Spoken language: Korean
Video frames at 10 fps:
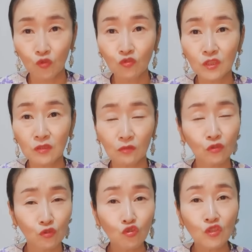육,
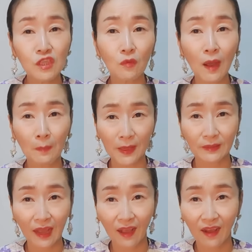어, 육지와
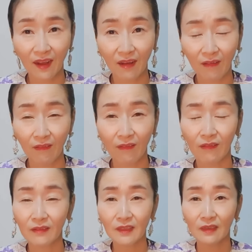바다,
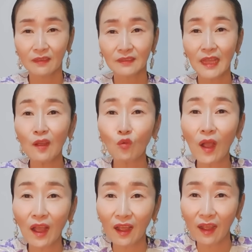음.
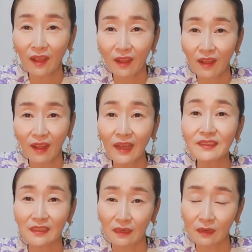땅과
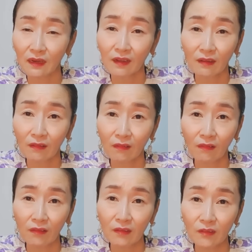하늘,
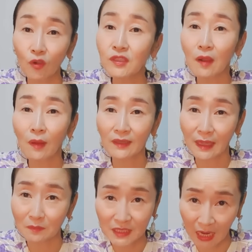여자와
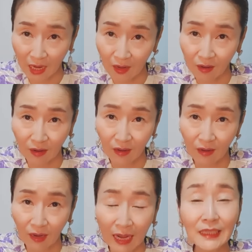남자,
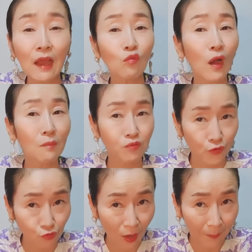가난과
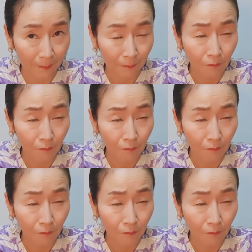부유함,